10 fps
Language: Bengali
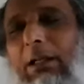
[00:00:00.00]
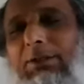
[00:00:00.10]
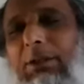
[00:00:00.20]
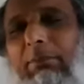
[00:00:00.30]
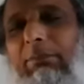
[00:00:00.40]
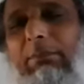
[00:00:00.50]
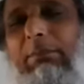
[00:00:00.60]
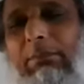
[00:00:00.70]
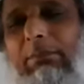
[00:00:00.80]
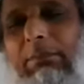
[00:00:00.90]
আল্লাহর যে
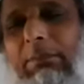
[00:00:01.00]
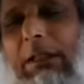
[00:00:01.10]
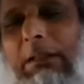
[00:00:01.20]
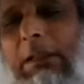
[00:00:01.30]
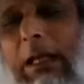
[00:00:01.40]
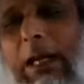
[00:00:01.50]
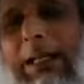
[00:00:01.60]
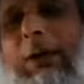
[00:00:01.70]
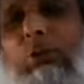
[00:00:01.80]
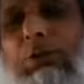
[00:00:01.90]

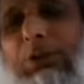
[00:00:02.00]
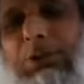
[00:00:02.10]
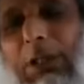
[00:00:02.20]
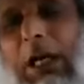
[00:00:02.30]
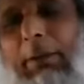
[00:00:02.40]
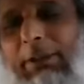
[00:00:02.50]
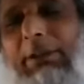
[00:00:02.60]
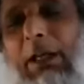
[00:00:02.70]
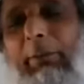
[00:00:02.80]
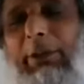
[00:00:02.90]
অ্যাকাউন্ট
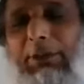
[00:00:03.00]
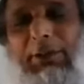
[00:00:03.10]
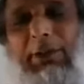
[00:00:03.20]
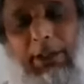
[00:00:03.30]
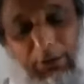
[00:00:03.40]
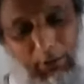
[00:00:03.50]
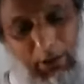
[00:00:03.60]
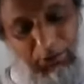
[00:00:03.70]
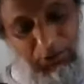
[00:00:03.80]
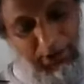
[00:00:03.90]
আমাদের নামে সেখানে
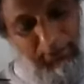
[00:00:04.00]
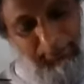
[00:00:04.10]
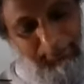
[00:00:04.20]
জমা হচ্ছে